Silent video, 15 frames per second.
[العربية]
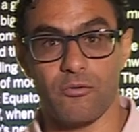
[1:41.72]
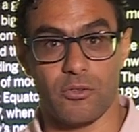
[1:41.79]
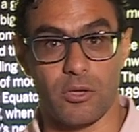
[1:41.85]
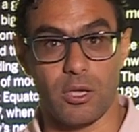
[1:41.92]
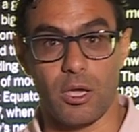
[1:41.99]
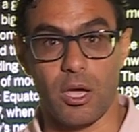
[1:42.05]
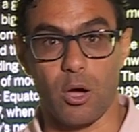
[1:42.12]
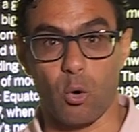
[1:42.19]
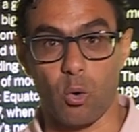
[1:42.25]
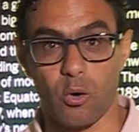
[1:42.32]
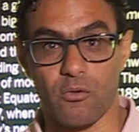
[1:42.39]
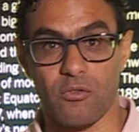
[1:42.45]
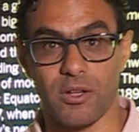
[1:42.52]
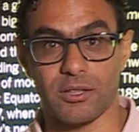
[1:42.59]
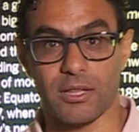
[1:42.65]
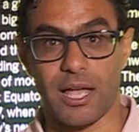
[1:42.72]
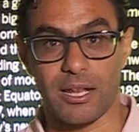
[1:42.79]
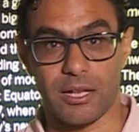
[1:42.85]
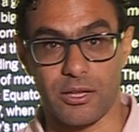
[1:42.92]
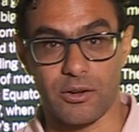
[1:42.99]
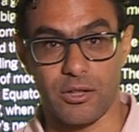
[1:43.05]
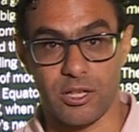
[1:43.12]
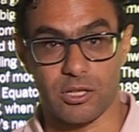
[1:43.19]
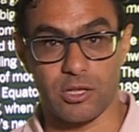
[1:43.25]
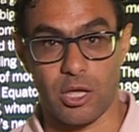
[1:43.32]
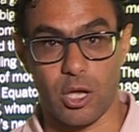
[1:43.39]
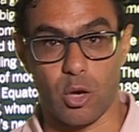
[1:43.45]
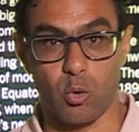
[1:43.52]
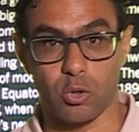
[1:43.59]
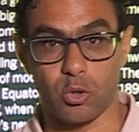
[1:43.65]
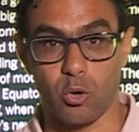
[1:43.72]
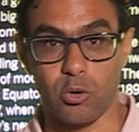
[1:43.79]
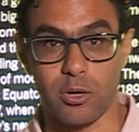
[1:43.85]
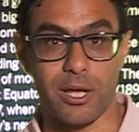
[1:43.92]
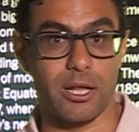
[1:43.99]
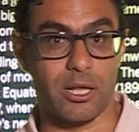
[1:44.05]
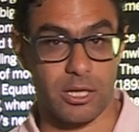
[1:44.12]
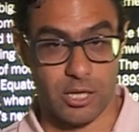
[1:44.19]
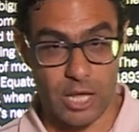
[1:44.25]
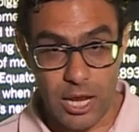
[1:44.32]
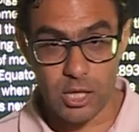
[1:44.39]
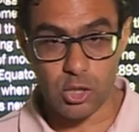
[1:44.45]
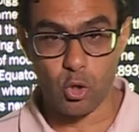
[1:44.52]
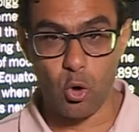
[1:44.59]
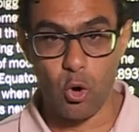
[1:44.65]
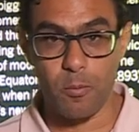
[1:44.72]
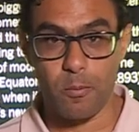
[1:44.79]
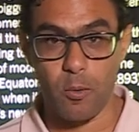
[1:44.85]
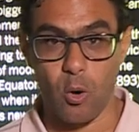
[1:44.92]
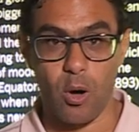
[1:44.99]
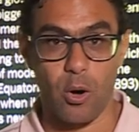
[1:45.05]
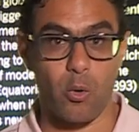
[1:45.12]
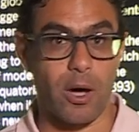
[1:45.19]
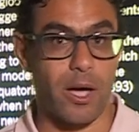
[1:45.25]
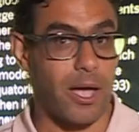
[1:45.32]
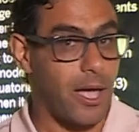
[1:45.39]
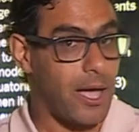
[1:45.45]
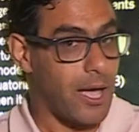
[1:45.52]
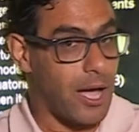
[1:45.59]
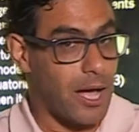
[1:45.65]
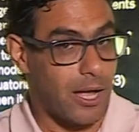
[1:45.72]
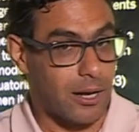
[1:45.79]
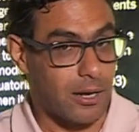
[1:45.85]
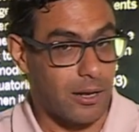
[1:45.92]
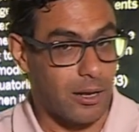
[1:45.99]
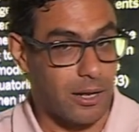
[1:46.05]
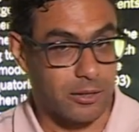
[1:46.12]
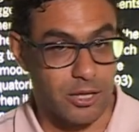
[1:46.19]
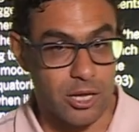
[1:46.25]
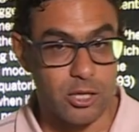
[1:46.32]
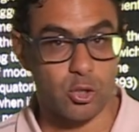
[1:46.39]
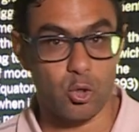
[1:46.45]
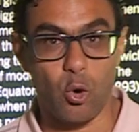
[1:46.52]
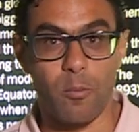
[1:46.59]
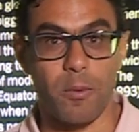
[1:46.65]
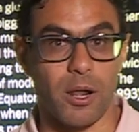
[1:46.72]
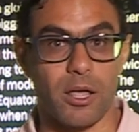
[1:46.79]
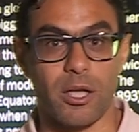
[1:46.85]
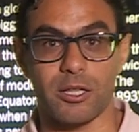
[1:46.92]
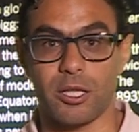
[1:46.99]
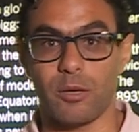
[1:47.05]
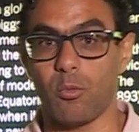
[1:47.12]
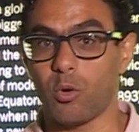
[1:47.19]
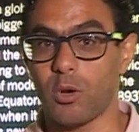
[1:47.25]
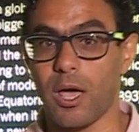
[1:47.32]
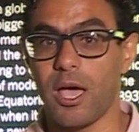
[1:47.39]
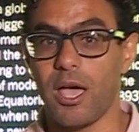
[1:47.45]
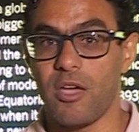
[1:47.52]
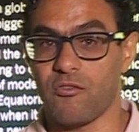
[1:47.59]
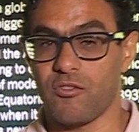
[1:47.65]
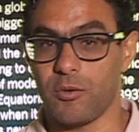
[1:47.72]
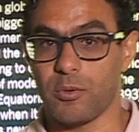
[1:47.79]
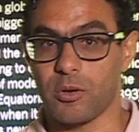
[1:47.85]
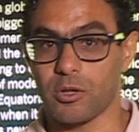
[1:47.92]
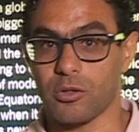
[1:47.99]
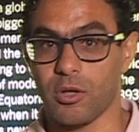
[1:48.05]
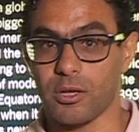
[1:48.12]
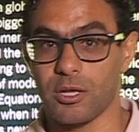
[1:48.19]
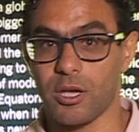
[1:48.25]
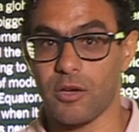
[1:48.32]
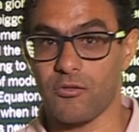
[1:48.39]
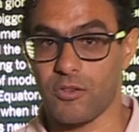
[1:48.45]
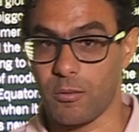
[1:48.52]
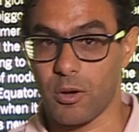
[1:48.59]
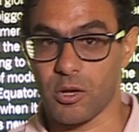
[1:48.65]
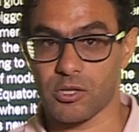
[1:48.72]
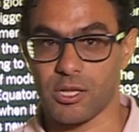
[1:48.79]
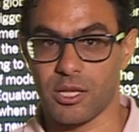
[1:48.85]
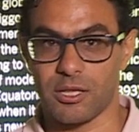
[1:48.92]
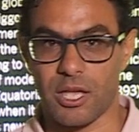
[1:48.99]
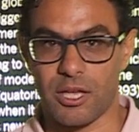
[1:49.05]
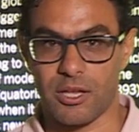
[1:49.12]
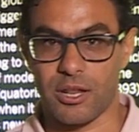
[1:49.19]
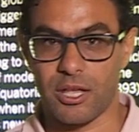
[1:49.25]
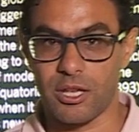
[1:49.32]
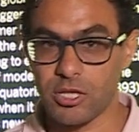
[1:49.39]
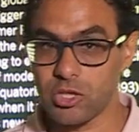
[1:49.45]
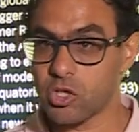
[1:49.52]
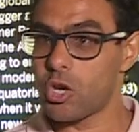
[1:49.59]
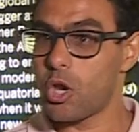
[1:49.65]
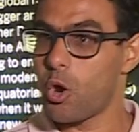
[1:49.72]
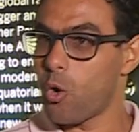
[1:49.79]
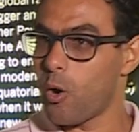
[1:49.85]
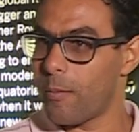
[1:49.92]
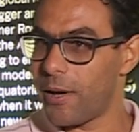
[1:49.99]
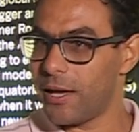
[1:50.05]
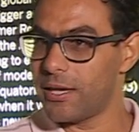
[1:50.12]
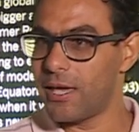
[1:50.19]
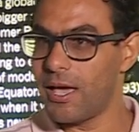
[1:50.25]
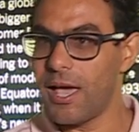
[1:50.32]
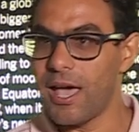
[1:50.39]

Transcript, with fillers: في غرفة الجريت إكواتوريال تلسكوب وهو التلسكوب القديم هنا في بريطانيا في مرصد جرينتش ومعي